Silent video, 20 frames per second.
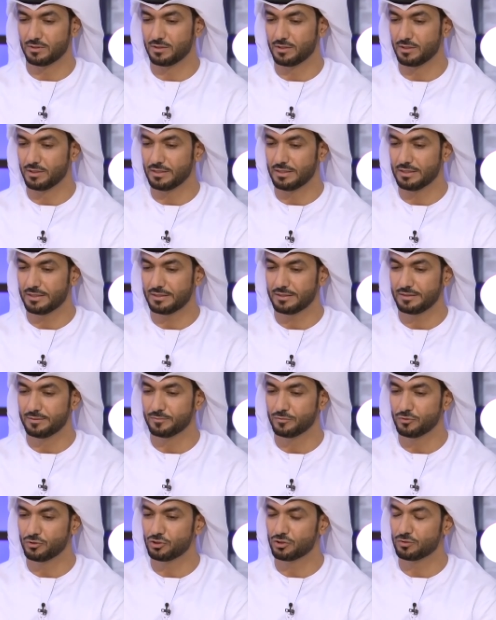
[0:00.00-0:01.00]
جاي آه،
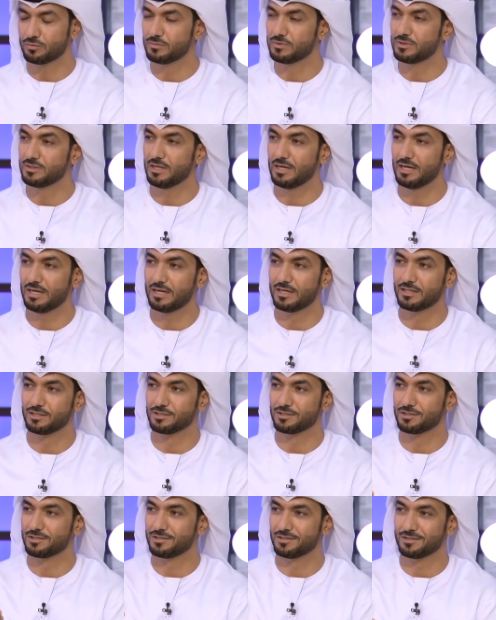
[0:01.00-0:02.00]
مش من
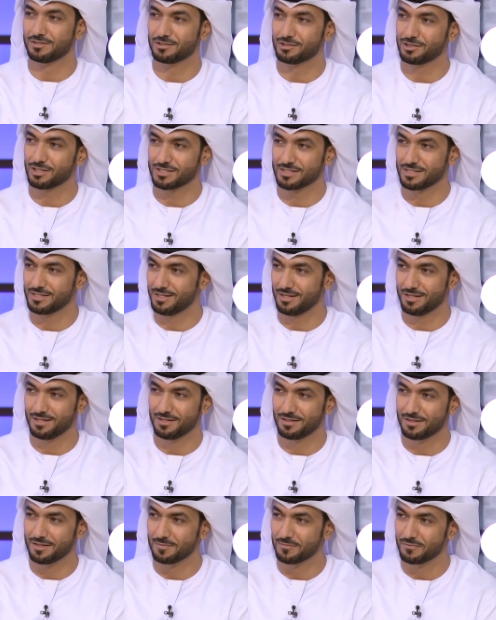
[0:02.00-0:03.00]
حاجه الشخص اني
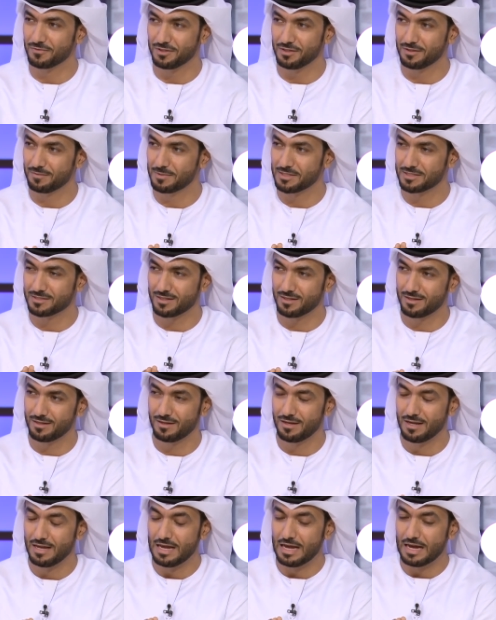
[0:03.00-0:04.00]
اهتم فيه بس
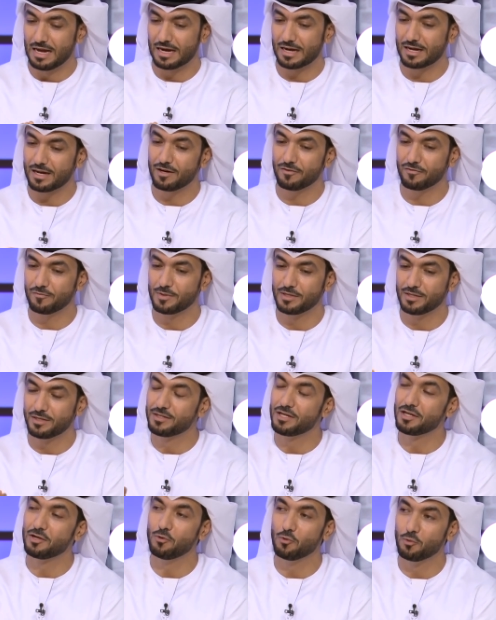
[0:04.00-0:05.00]
انا اخاف من
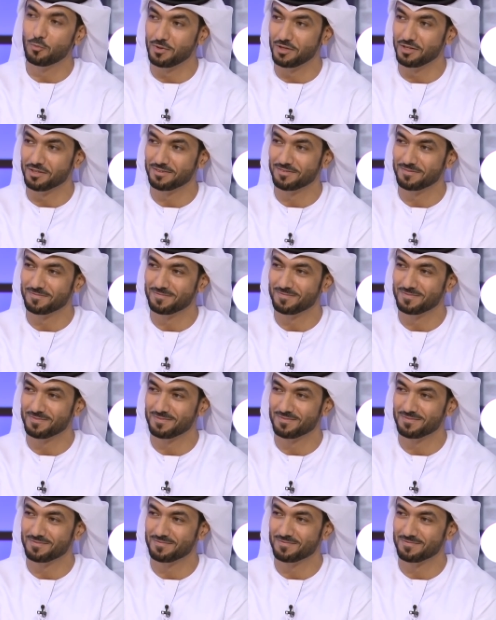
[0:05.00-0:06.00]
انه يلومني
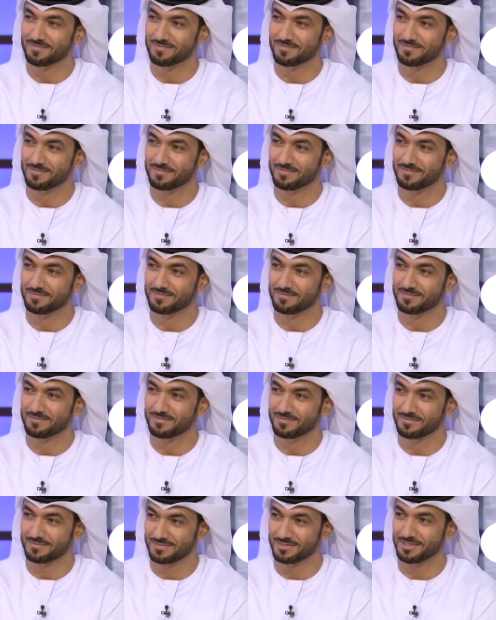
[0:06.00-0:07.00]
تماما
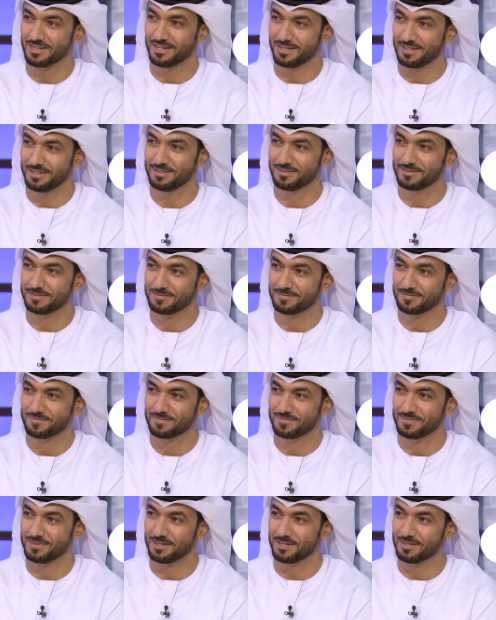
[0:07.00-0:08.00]
تماما صحيح تماما
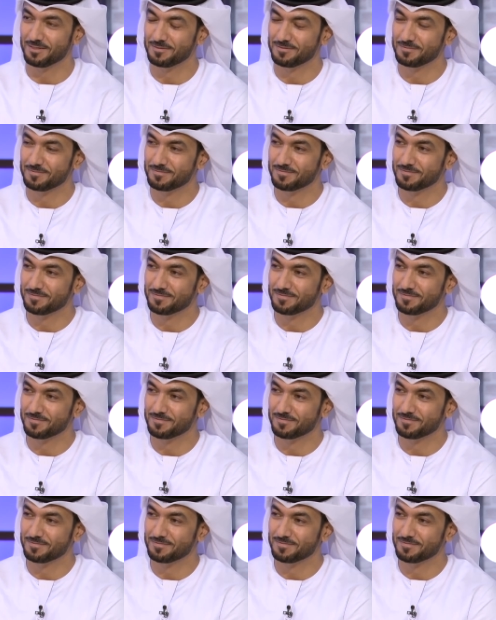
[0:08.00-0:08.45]
نعم. اي